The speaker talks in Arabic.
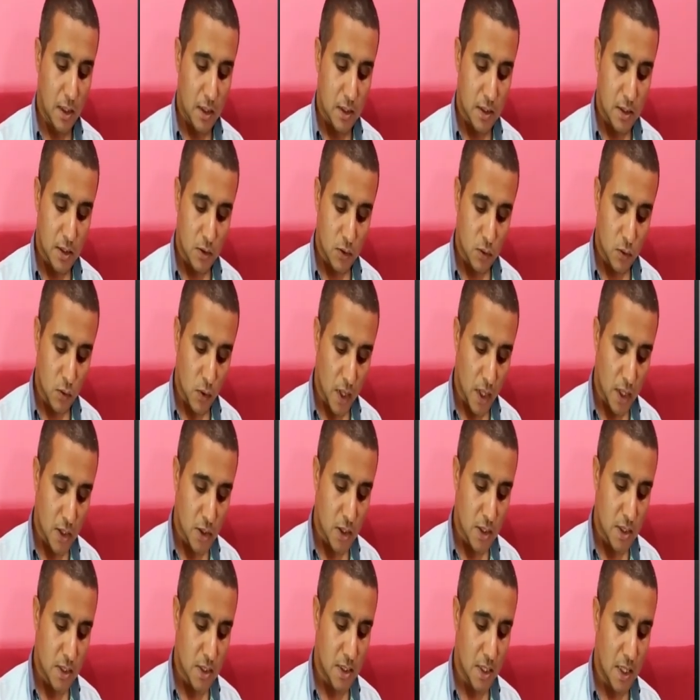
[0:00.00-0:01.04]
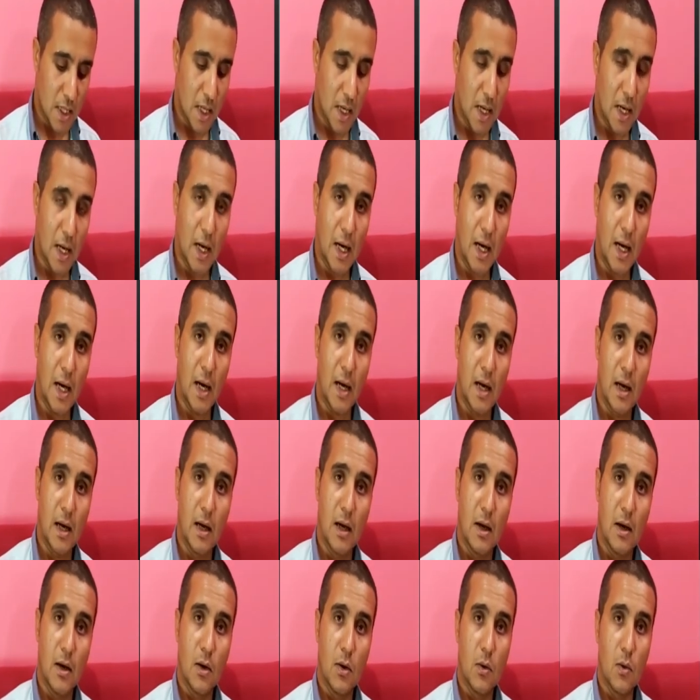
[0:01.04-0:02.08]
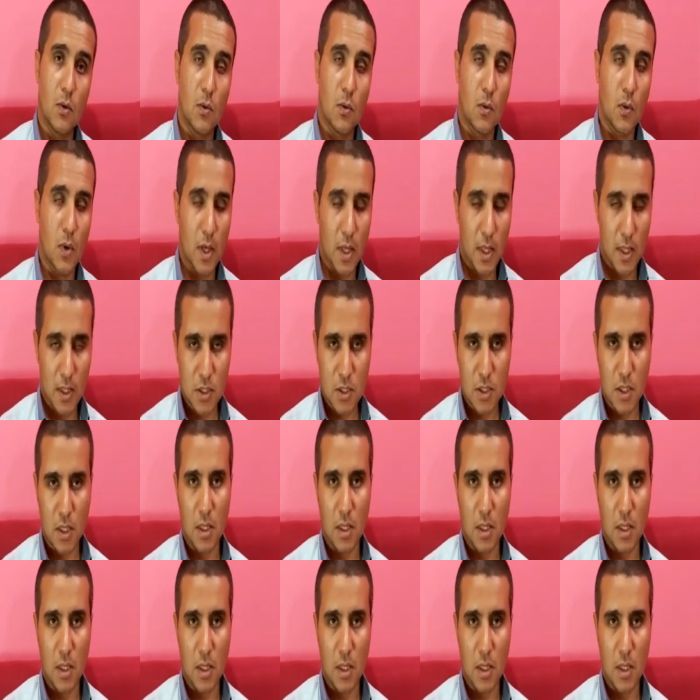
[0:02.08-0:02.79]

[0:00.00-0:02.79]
صرت أخشى السلاح وأخشى